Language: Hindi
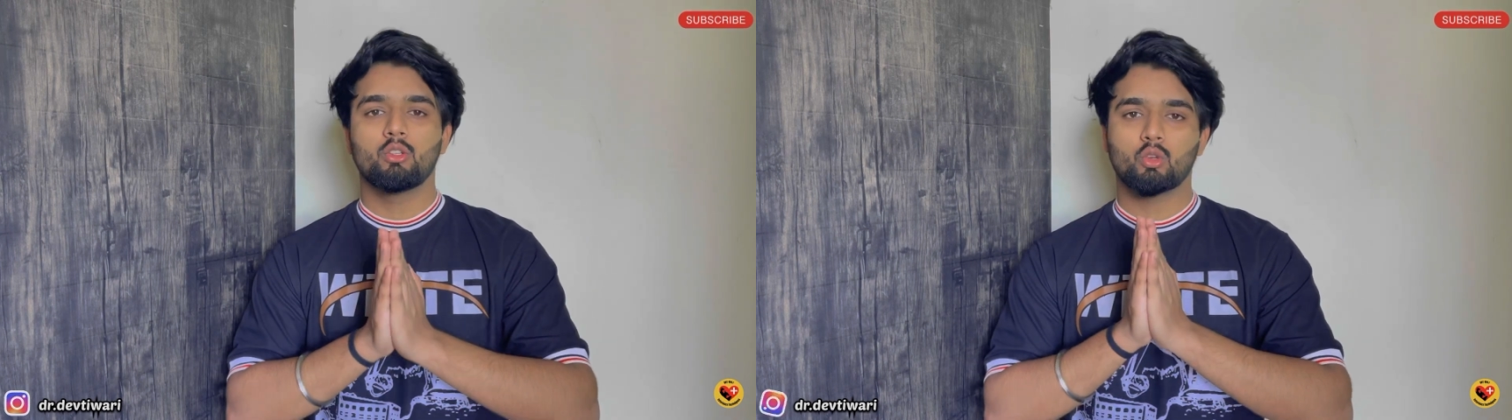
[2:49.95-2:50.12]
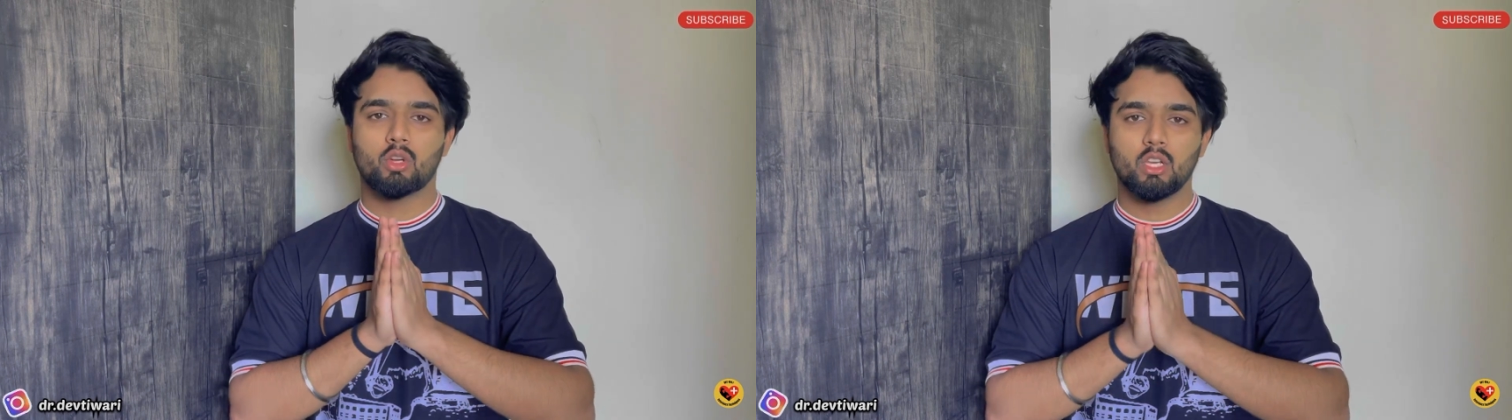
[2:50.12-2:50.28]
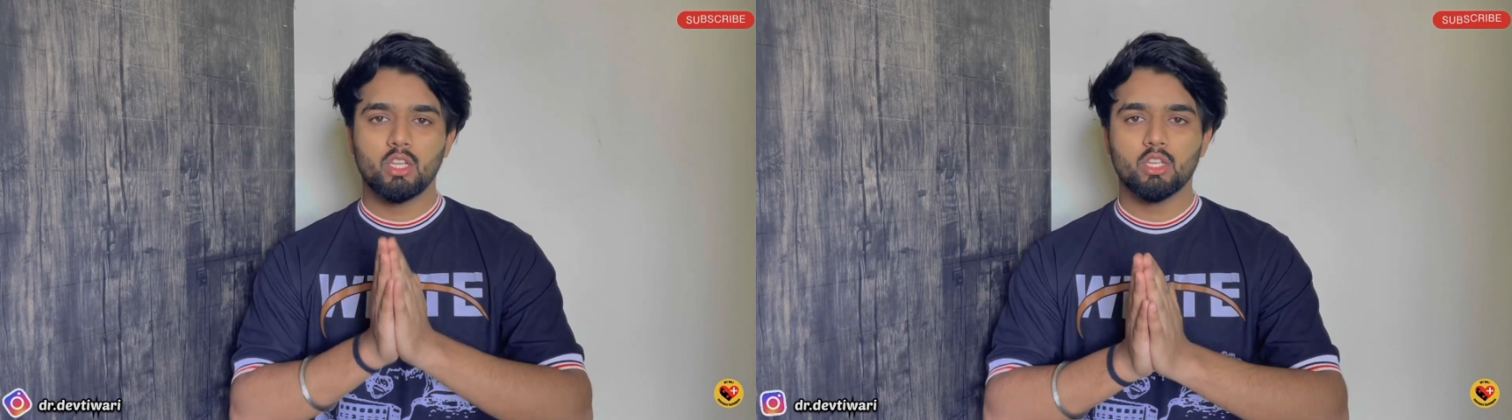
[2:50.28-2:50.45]

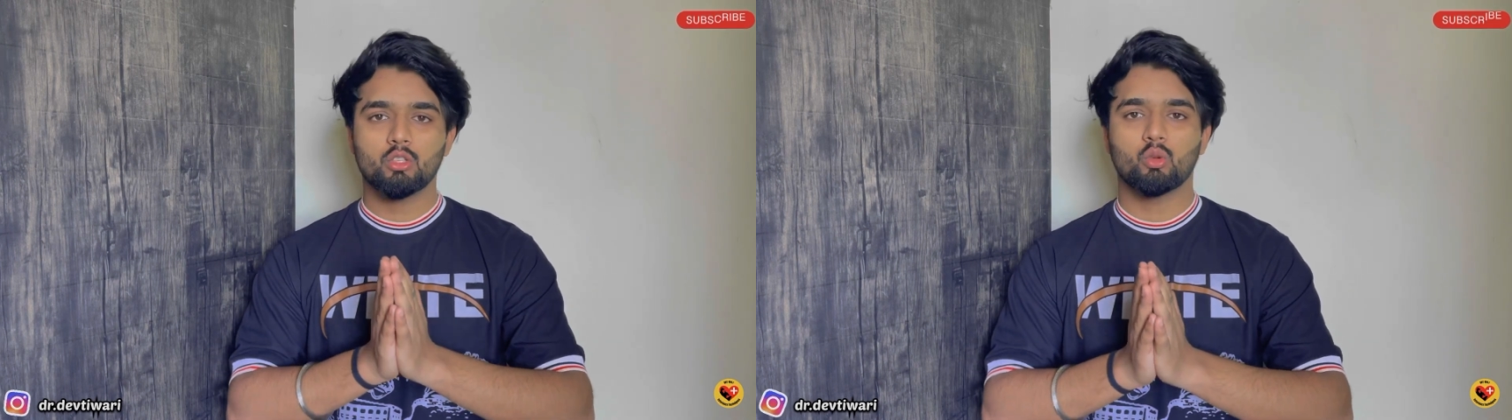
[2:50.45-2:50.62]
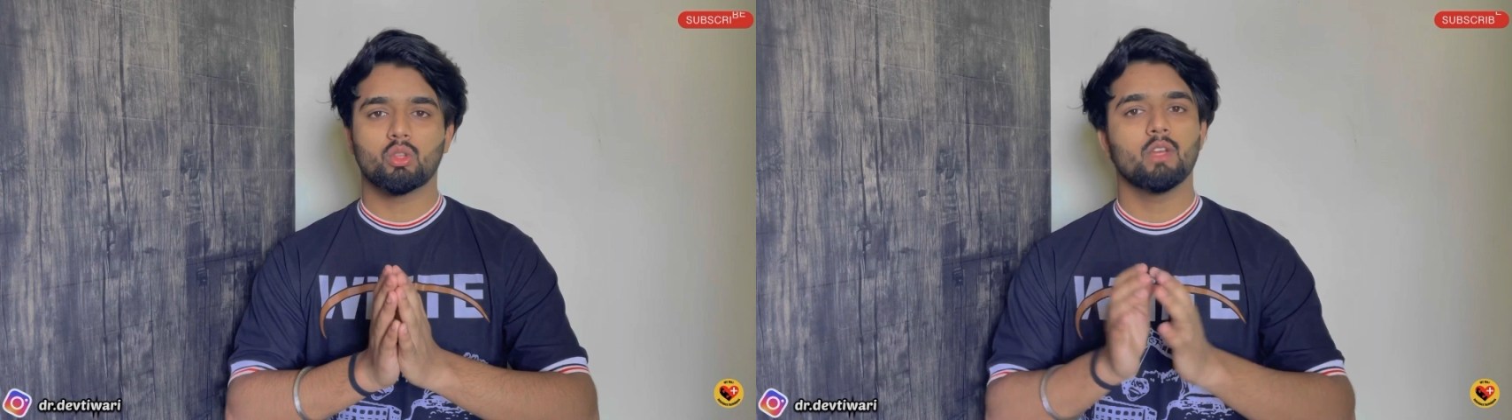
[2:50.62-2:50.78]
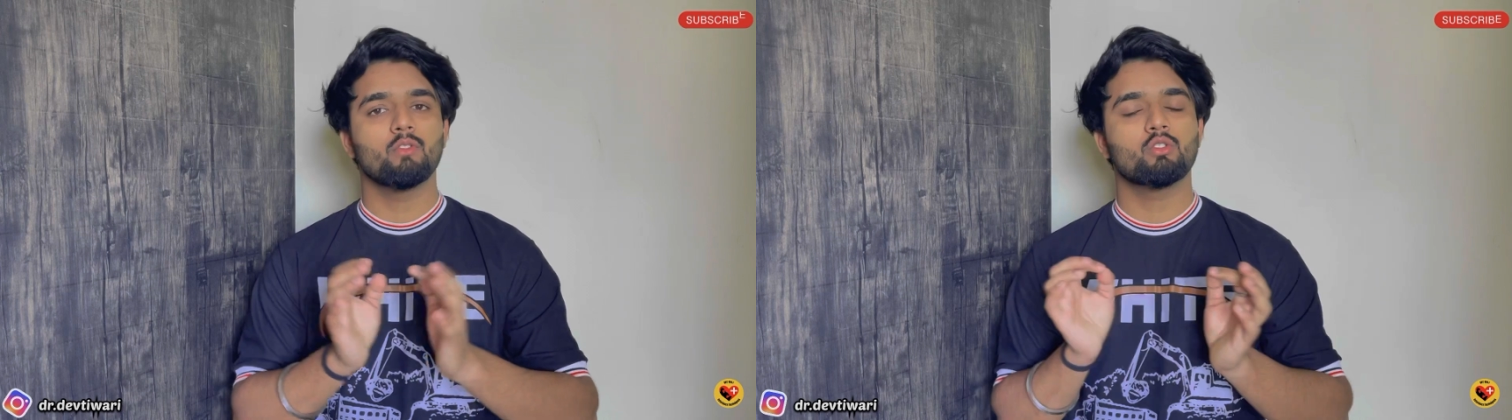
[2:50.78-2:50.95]
जो क्लिनिक्स
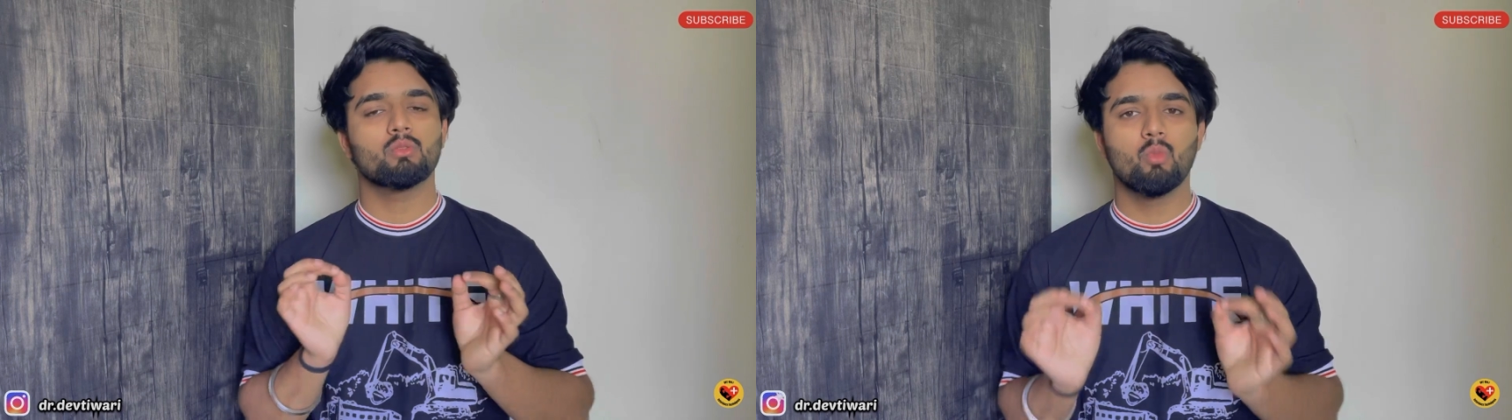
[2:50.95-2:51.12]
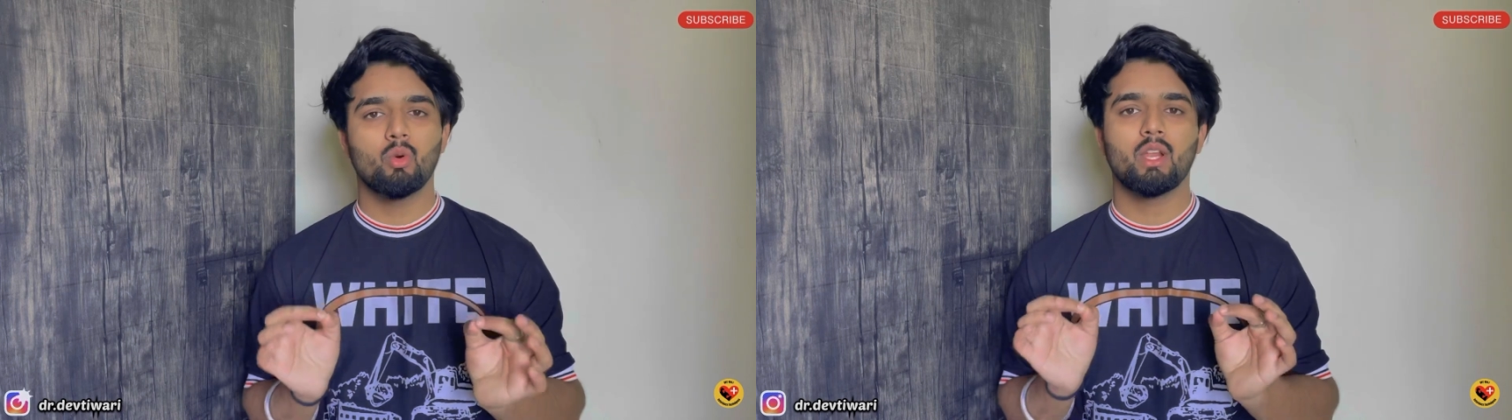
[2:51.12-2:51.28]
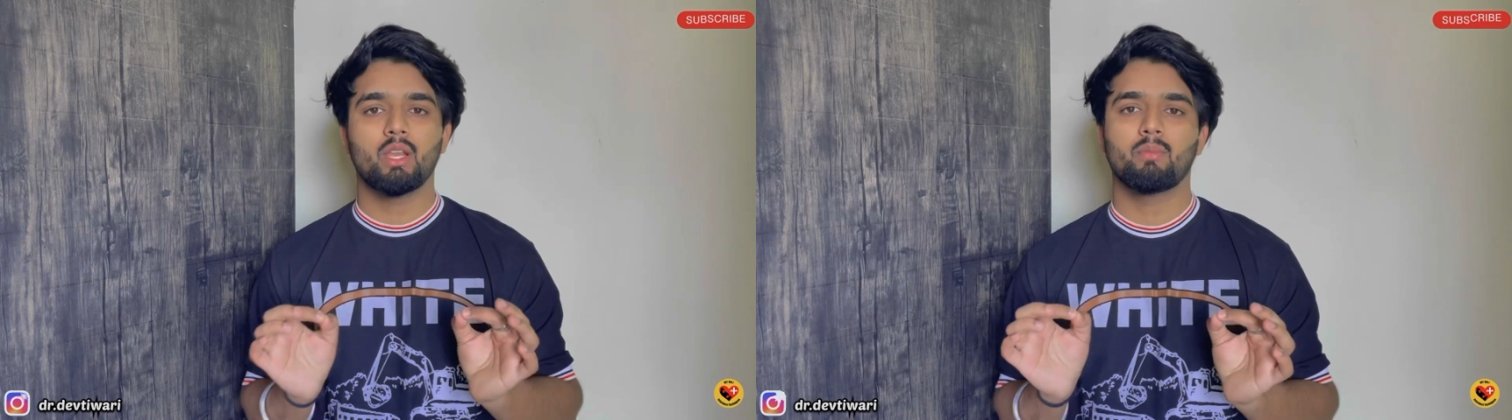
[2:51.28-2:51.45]
होते हैं वो
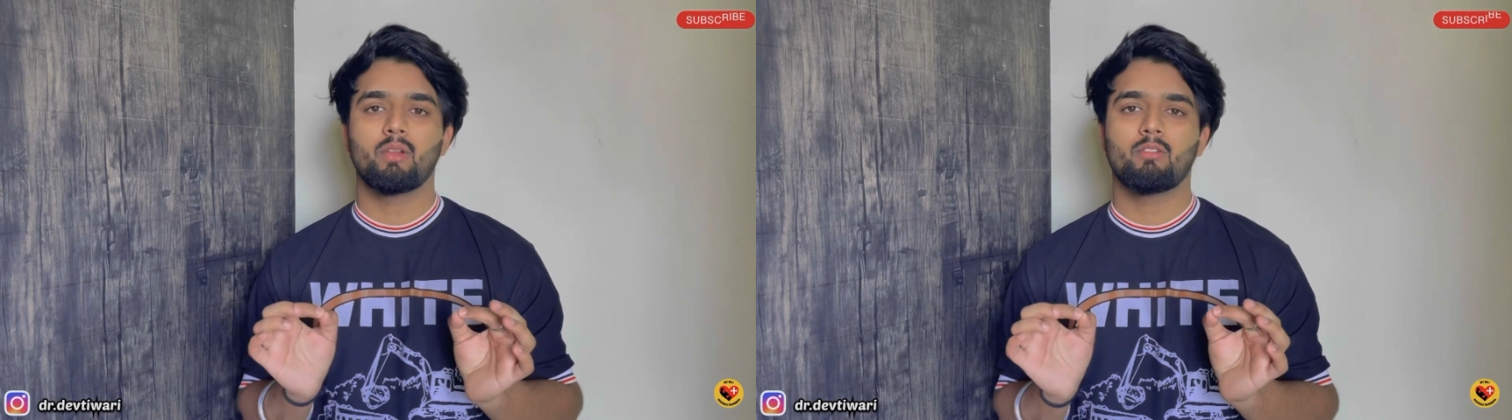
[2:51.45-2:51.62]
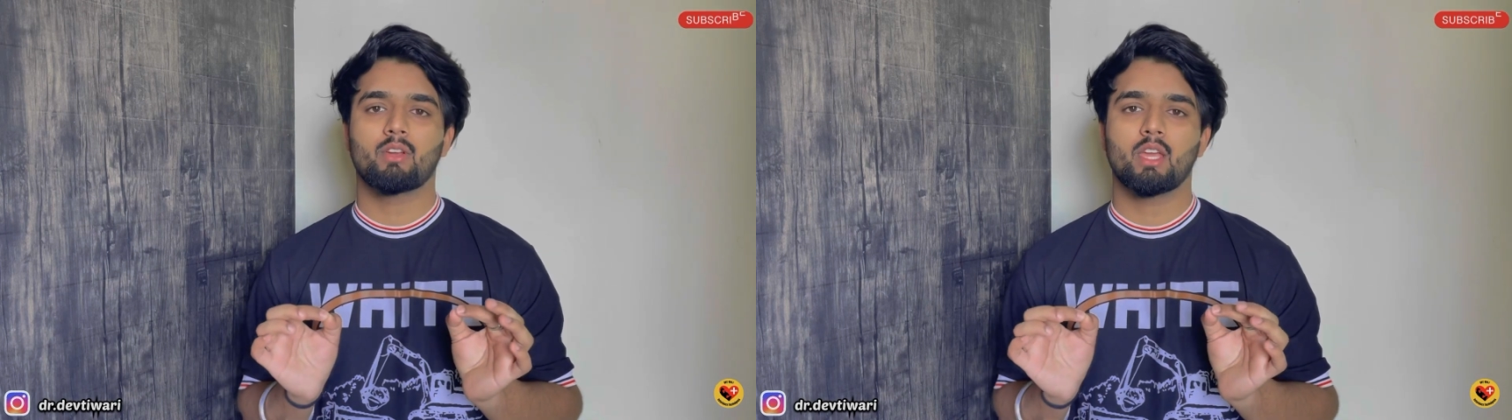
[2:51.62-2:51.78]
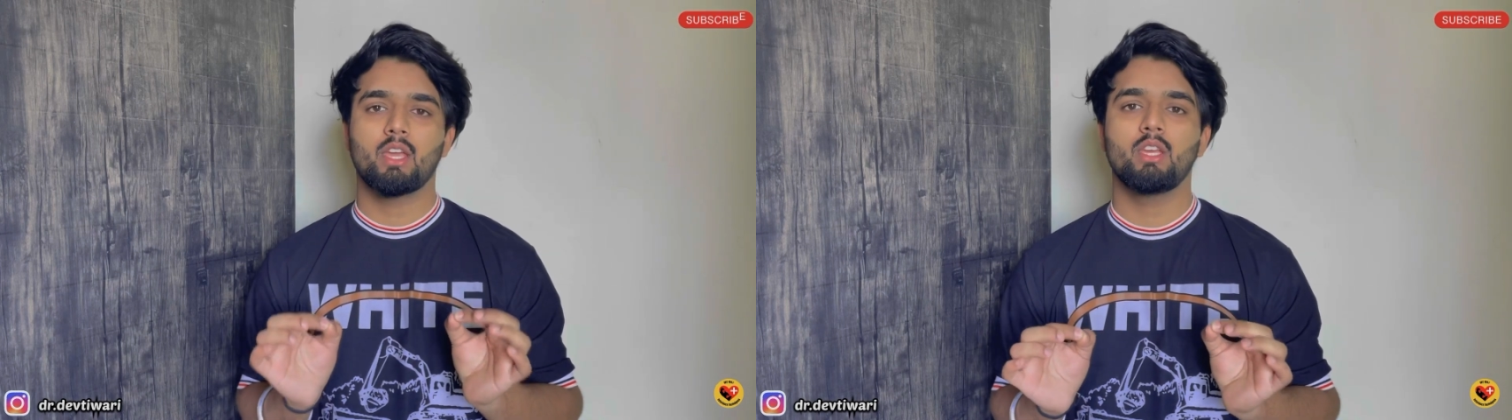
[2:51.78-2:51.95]
स्मॉल
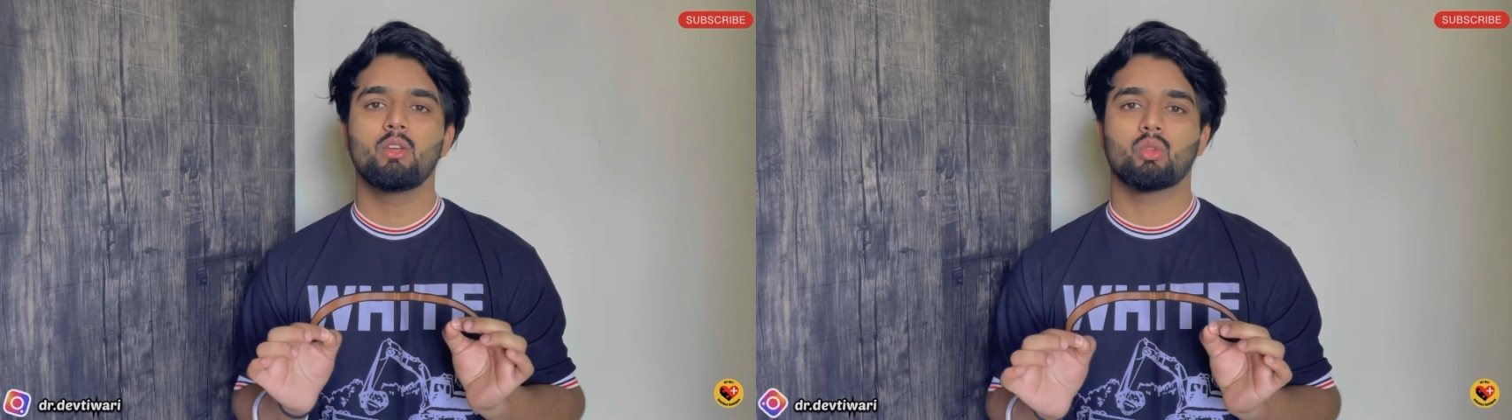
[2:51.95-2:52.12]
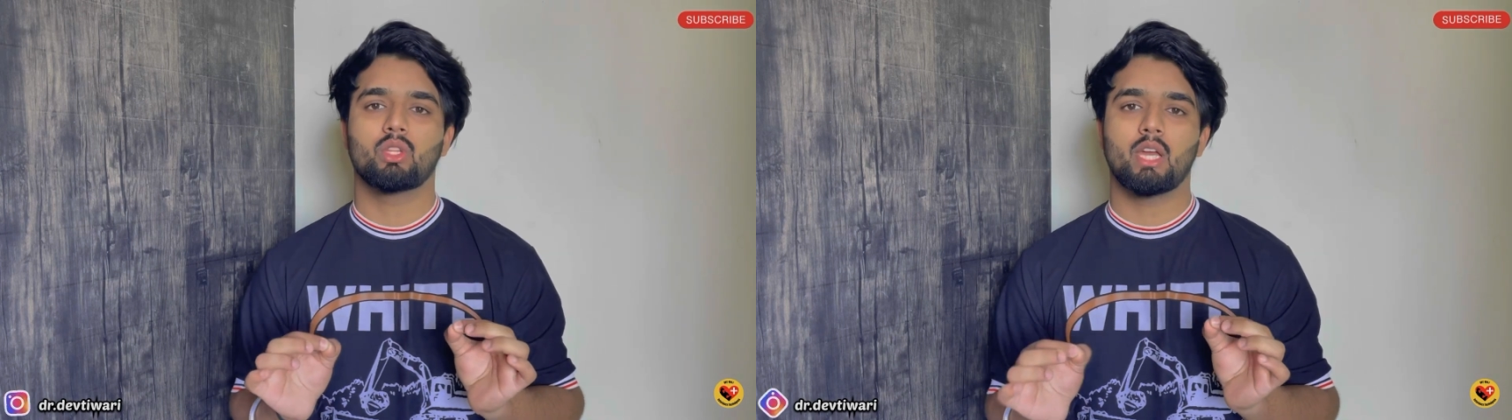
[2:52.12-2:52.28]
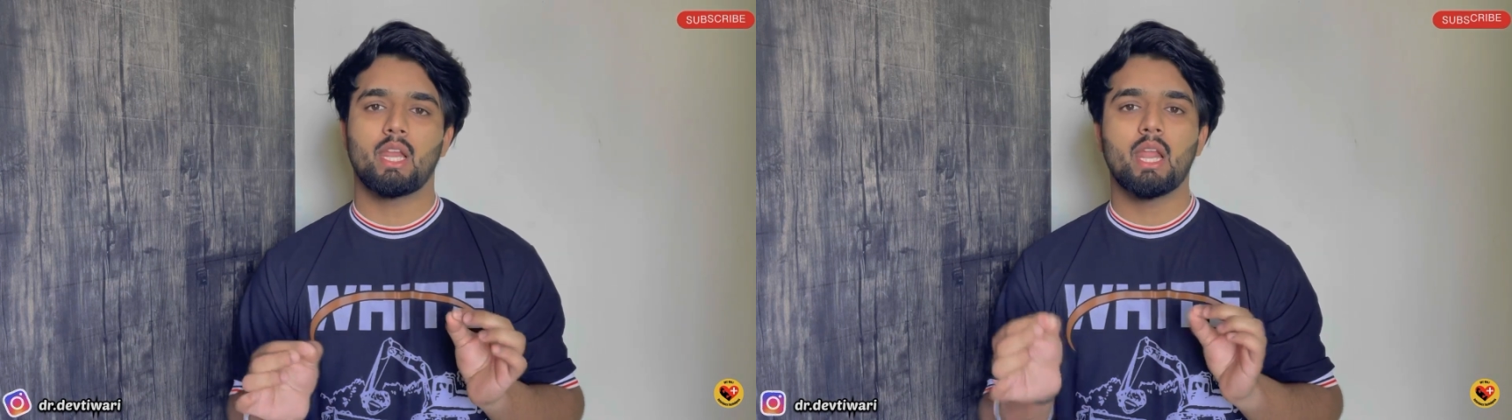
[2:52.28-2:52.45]
एनिमल के ही
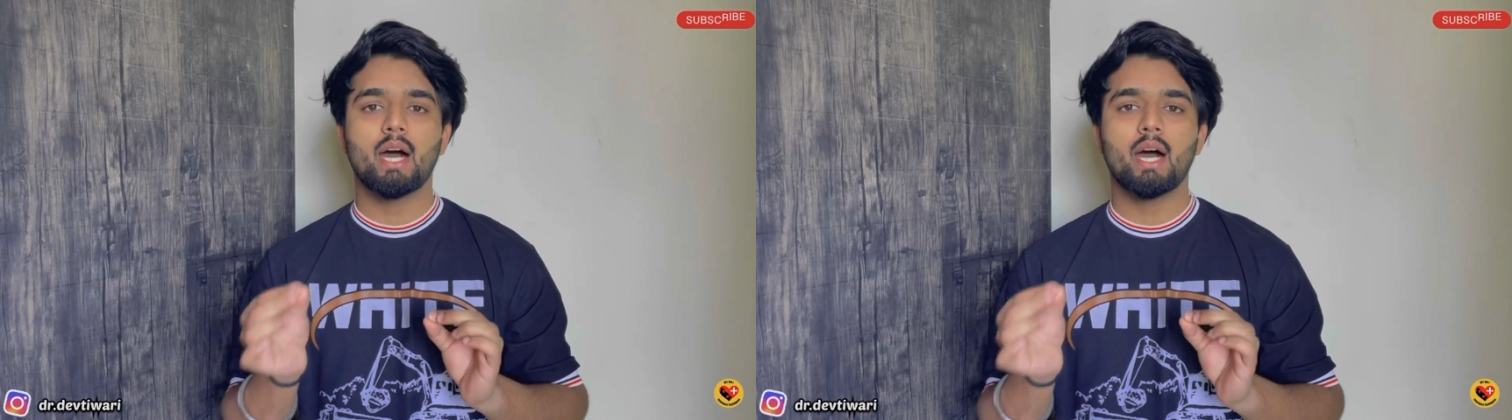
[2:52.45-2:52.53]
होते हैं